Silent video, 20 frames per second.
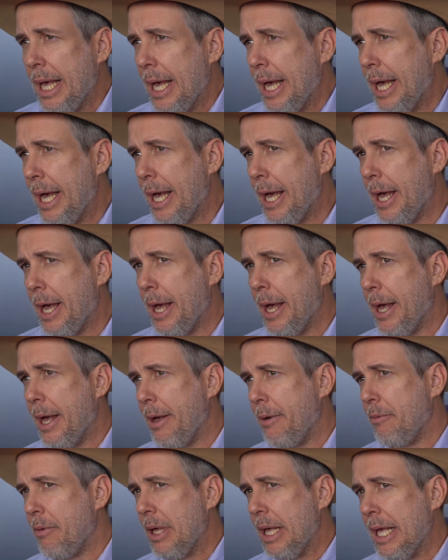
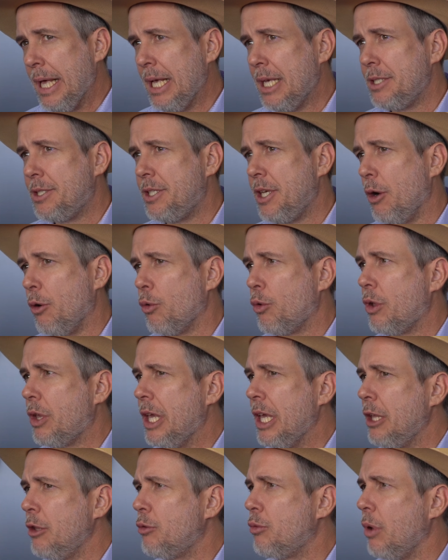É, esse é o
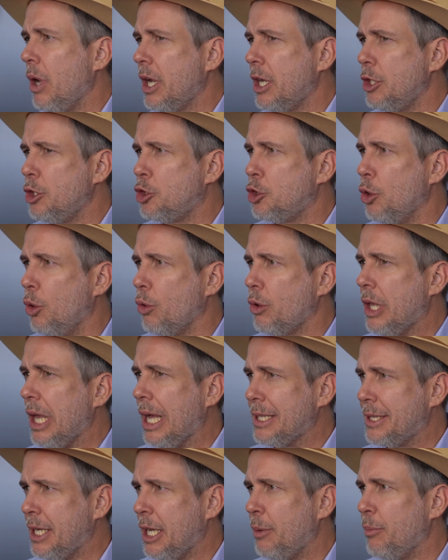quinto AgriShow que
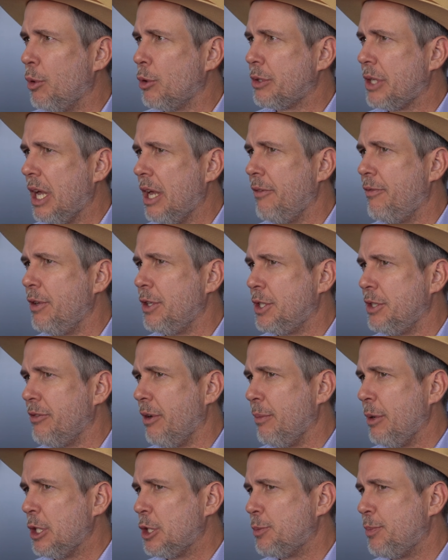a Trimble está
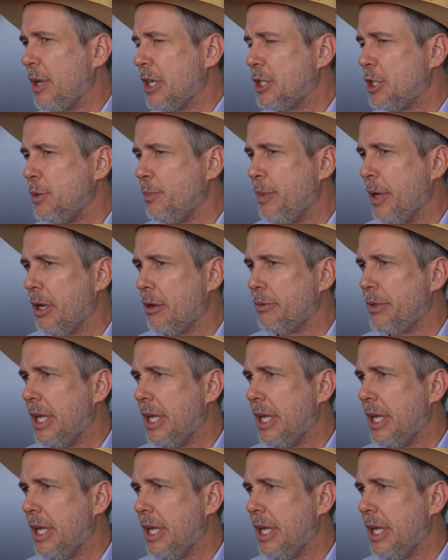efetivamente participando.